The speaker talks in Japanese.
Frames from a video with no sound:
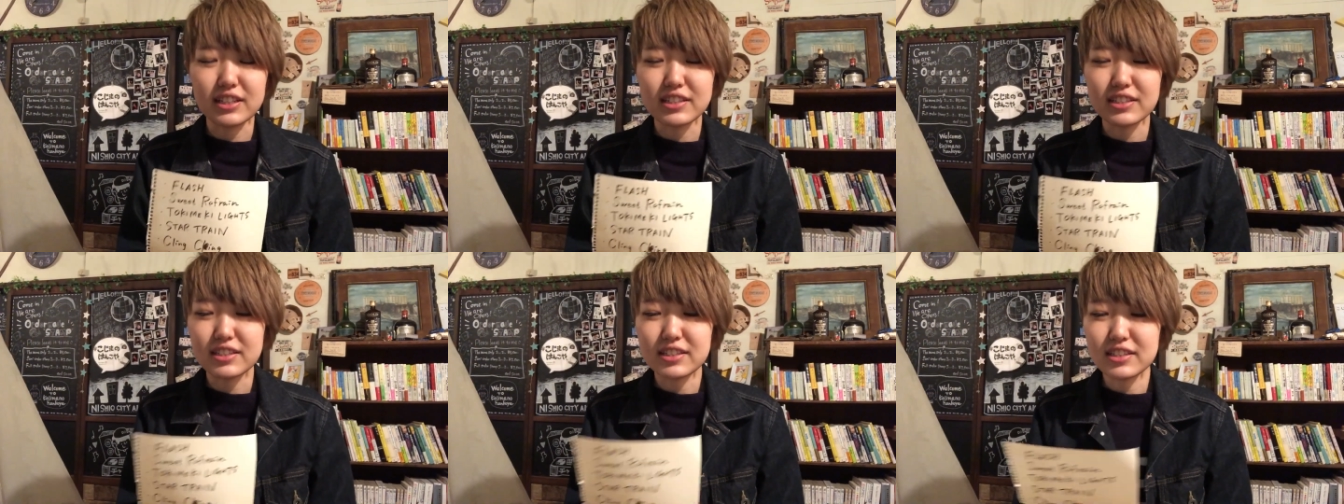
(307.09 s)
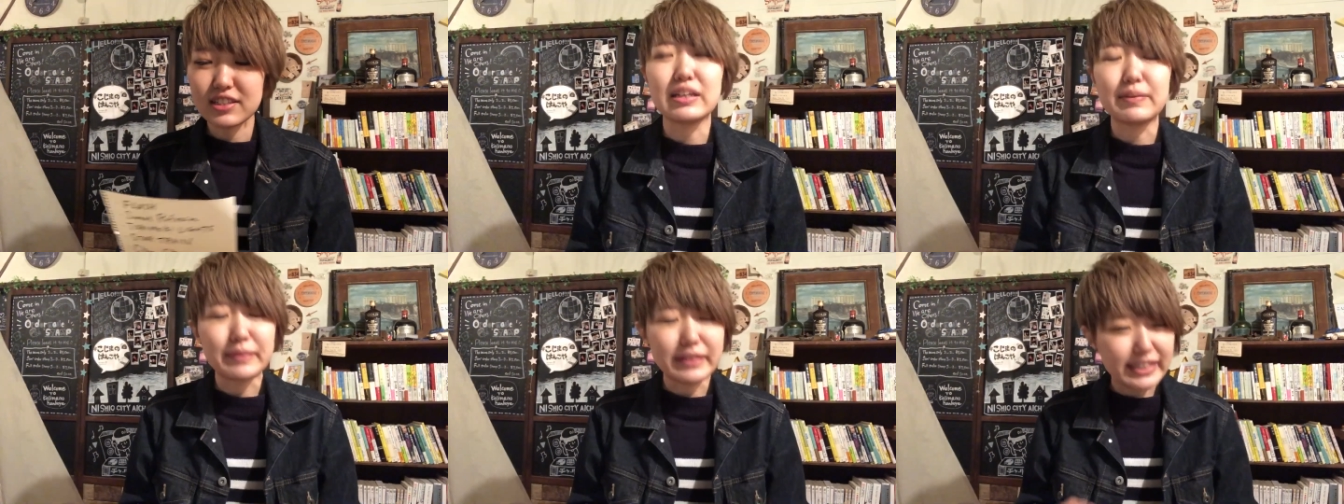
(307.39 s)
で
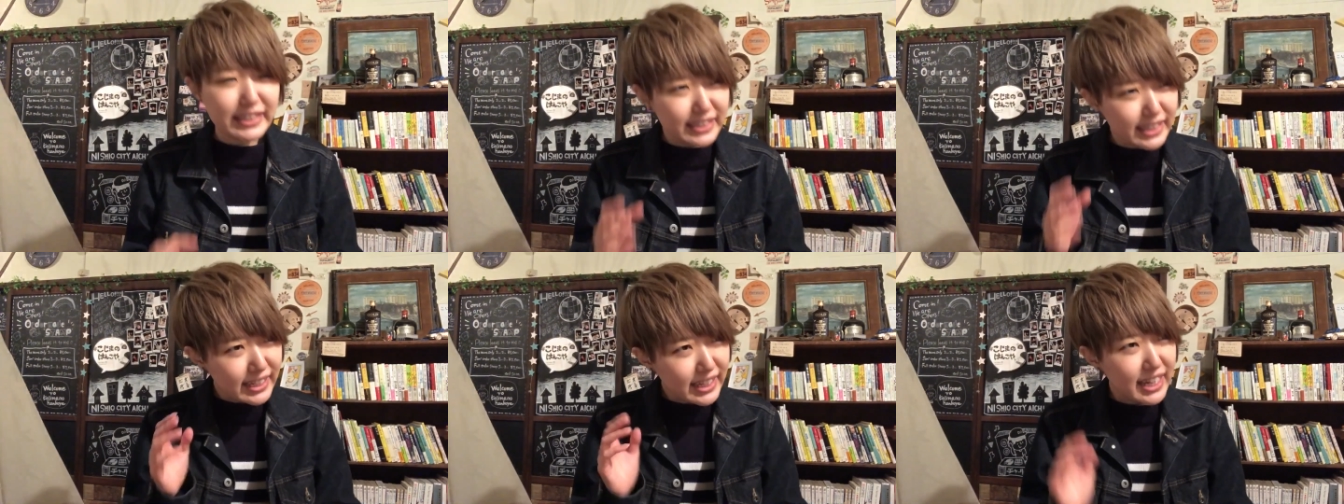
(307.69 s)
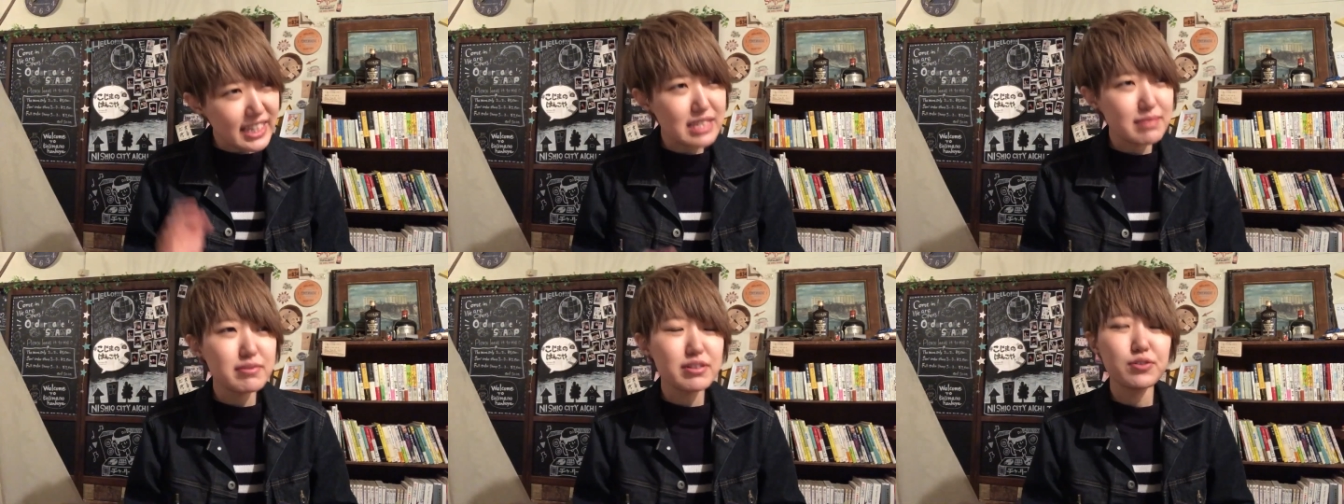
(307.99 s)
すやっぱいきなり
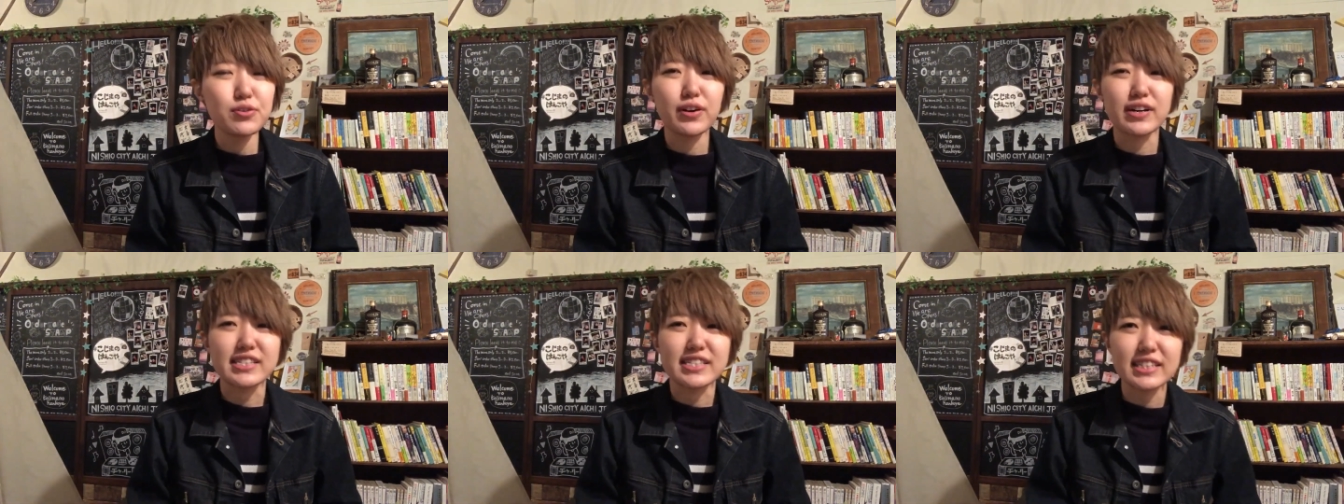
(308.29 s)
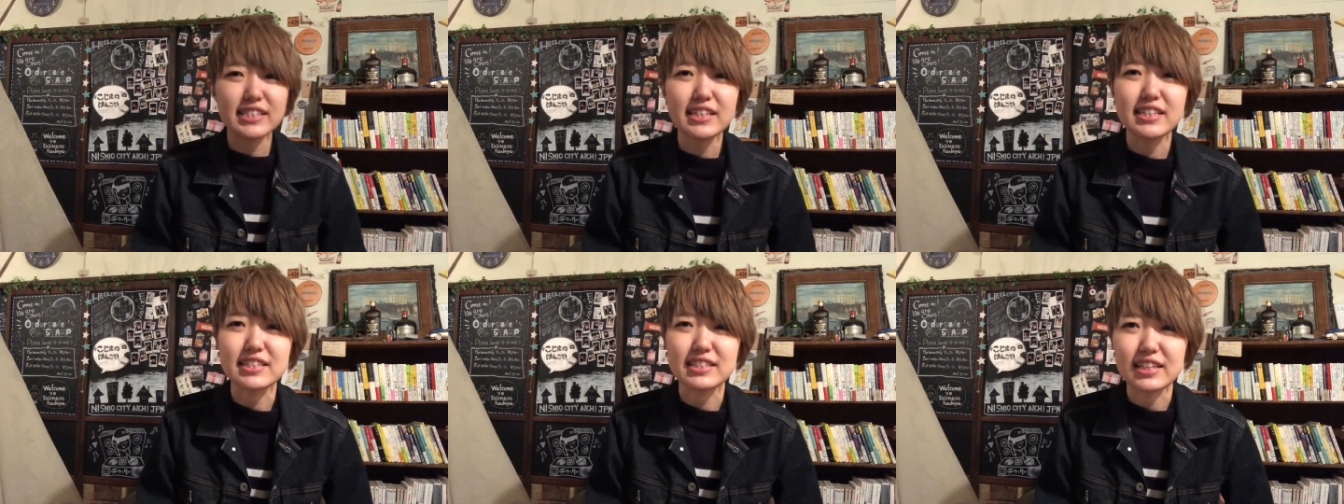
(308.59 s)
始まる方が好
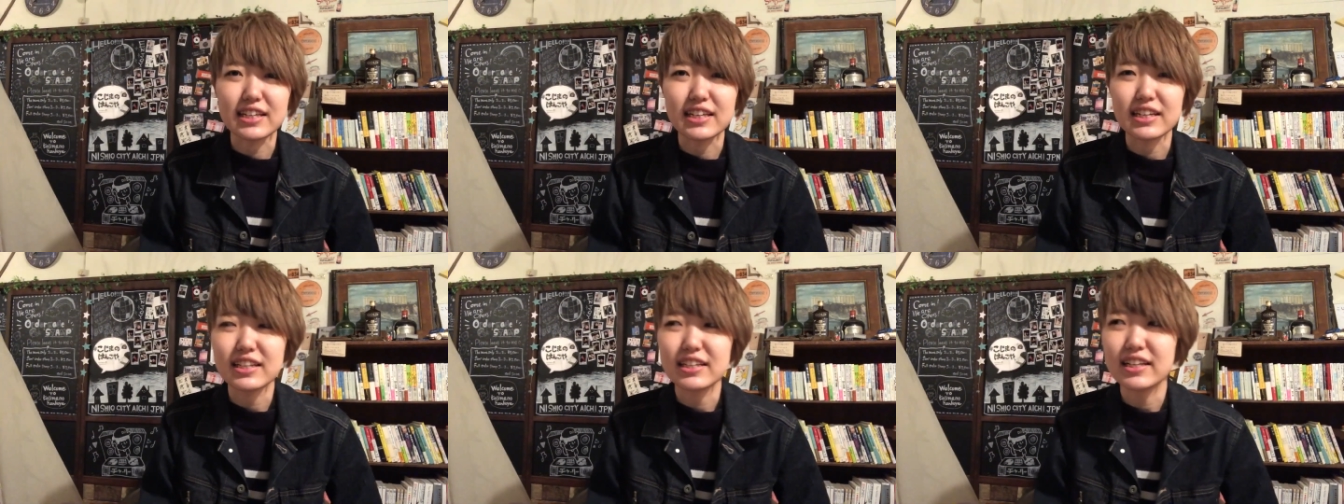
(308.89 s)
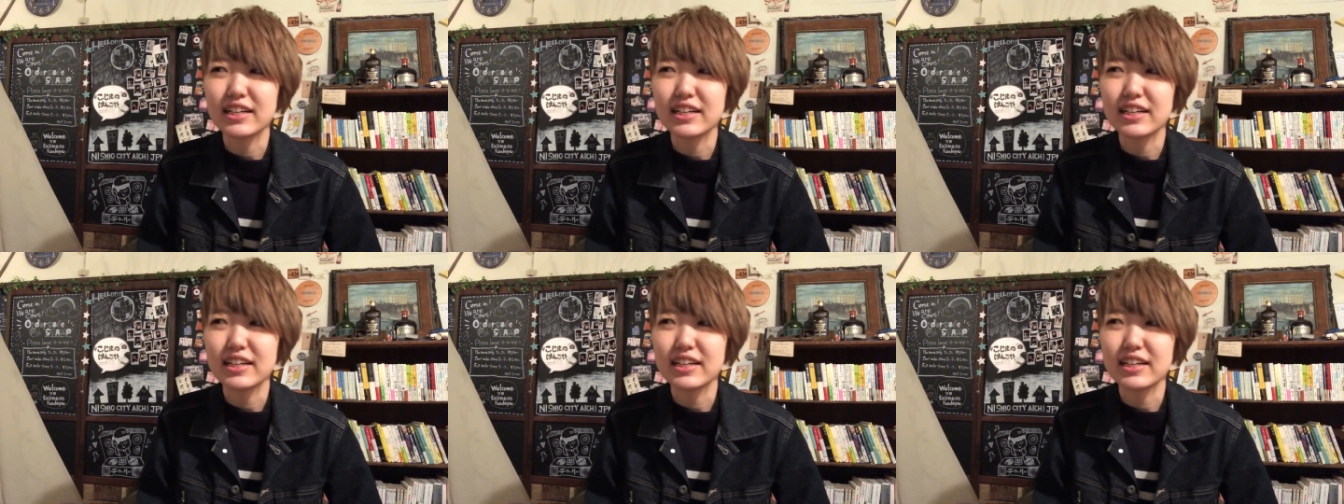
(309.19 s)
きですね